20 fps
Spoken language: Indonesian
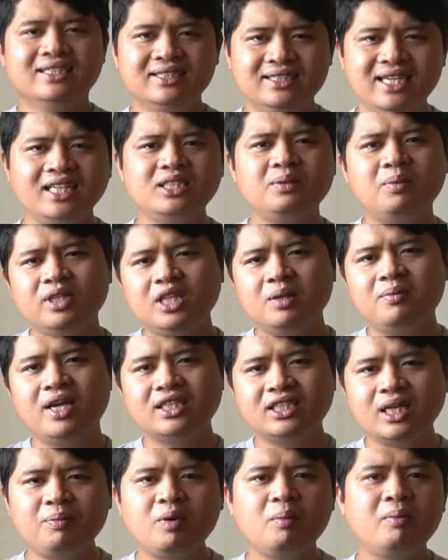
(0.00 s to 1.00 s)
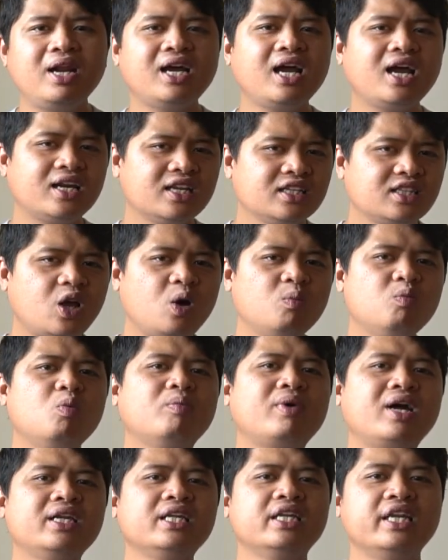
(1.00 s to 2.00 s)
dan seperti biasa pemenang akan kita
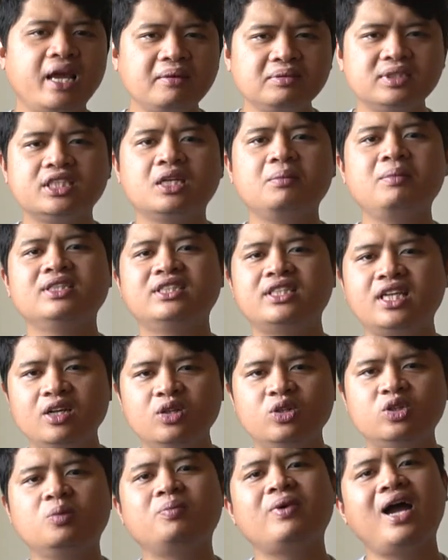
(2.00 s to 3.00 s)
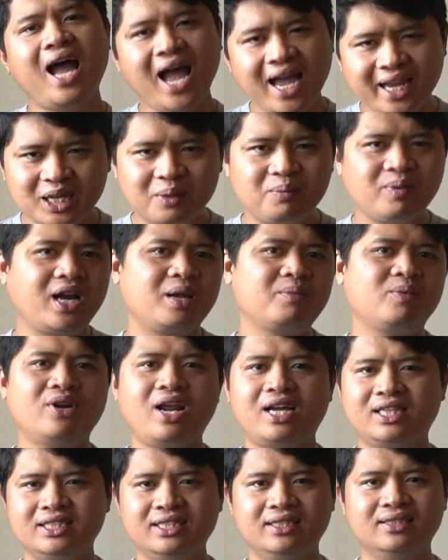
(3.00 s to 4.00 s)
umumkan di live streaming channel YouTube Akhir Pekan
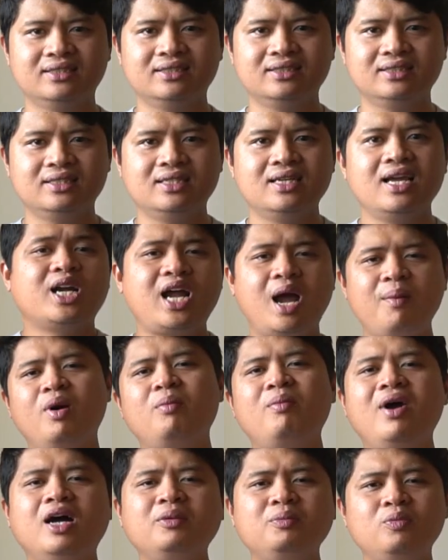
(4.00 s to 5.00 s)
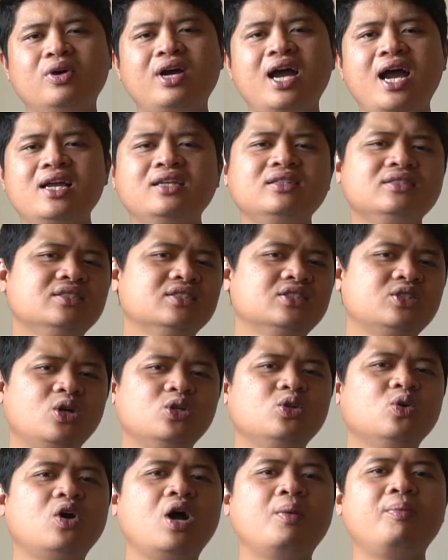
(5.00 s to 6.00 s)
Production. Gampang banget bukan? So
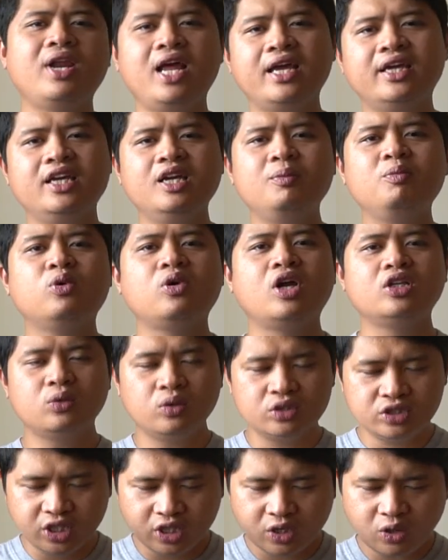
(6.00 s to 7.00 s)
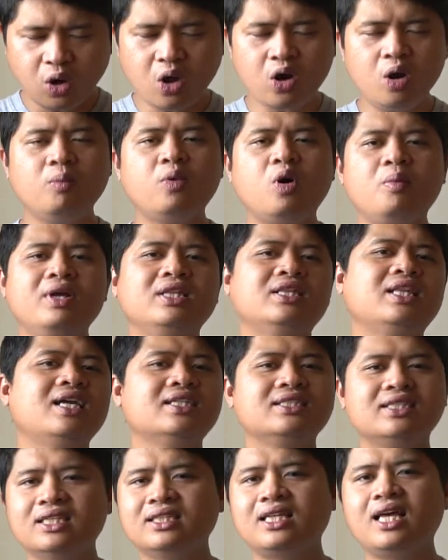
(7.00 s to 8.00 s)
tunggu apa lagi? Buruan terus di kolom komentar
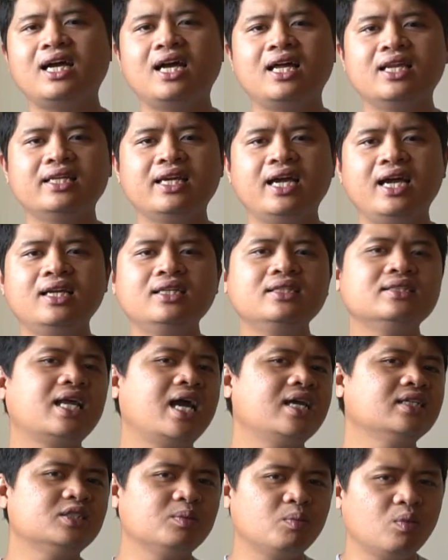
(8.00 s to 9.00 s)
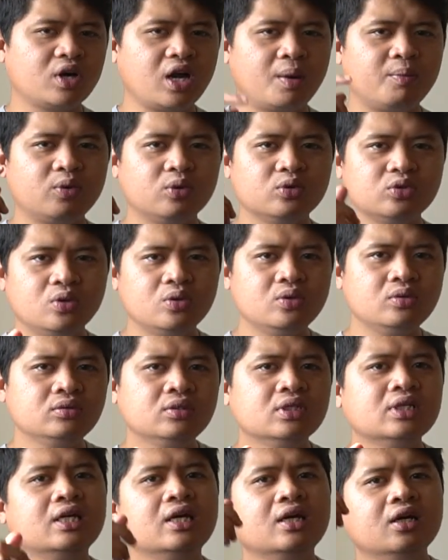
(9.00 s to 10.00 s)
cerita kalian dan semoga beruntung.
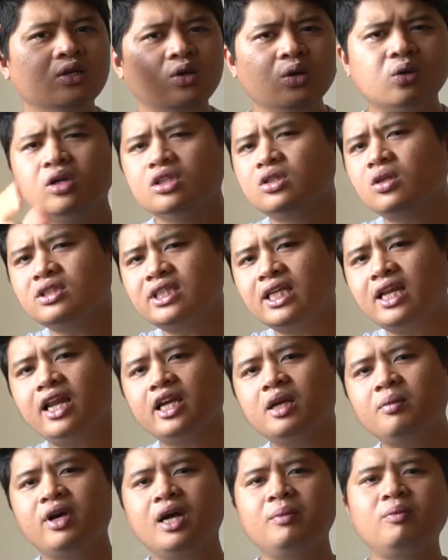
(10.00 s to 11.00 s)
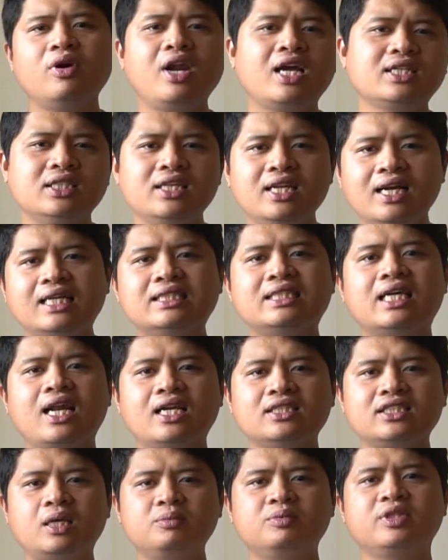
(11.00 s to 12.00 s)
Dukung terus channel berkan Production dengan cara
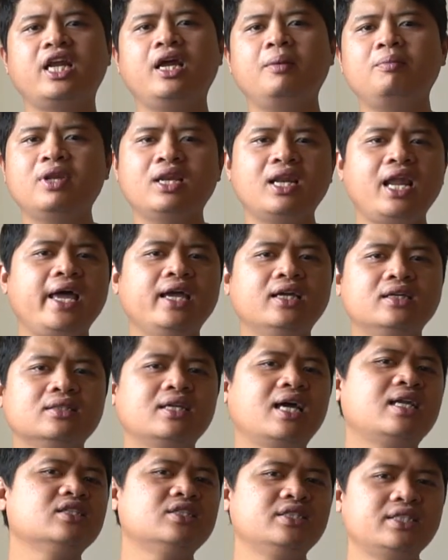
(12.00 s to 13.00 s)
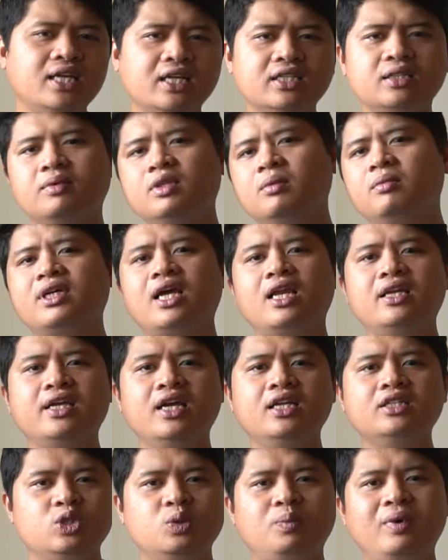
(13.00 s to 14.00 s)
subscribe, like, dan share ke teman-teman
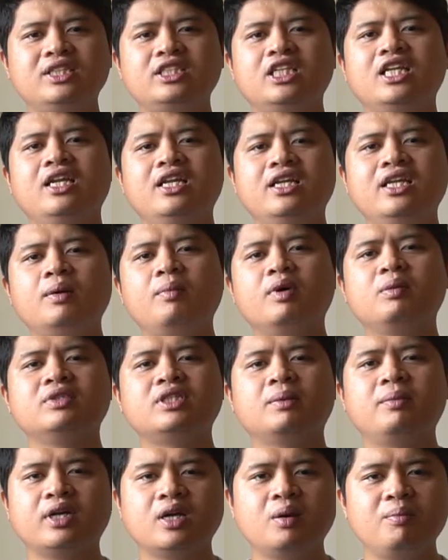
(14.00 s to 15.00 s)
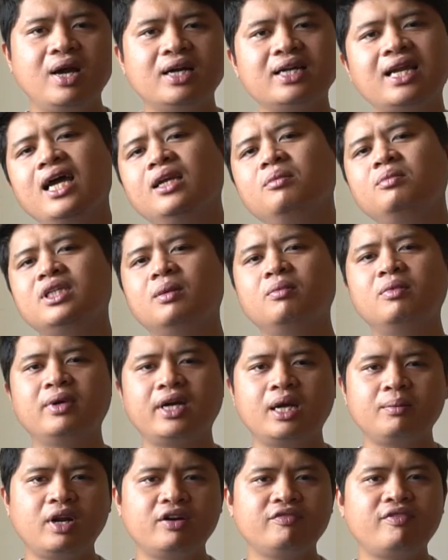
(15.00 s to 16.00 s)
kalian supaya channel ini dapat bisa berkembang dan bisa
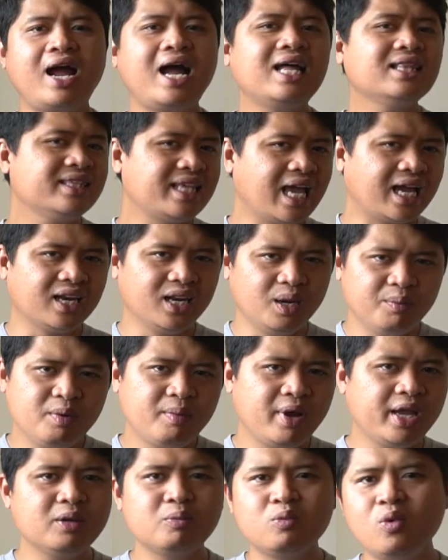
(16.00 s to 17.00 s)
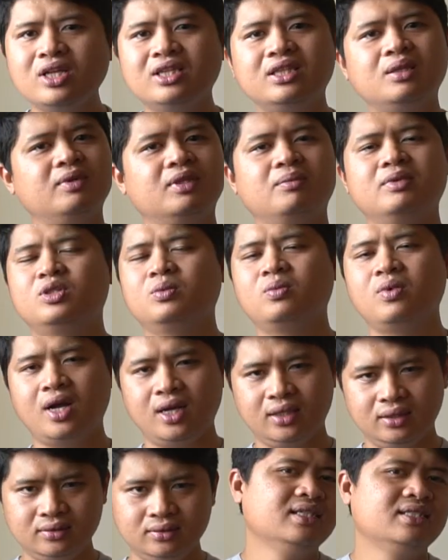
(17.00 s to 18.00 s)
memberikan manfaat yang lebih baik buat teman-teman semua.
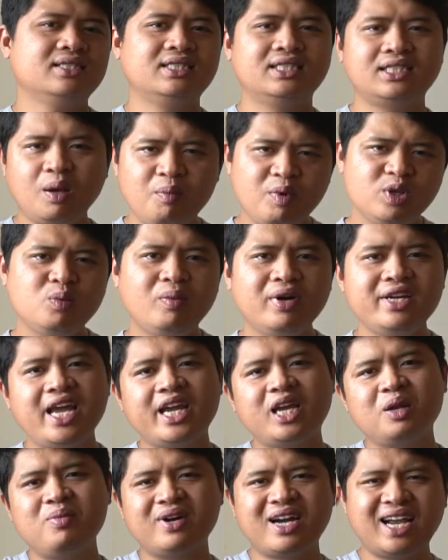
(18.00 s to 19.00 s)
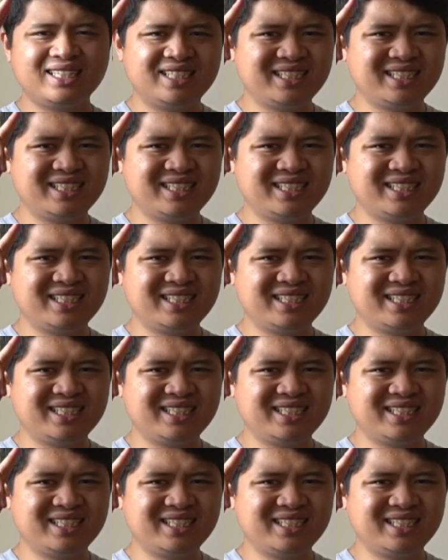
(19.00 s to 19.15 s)
Sampai jumpa di akhir pekan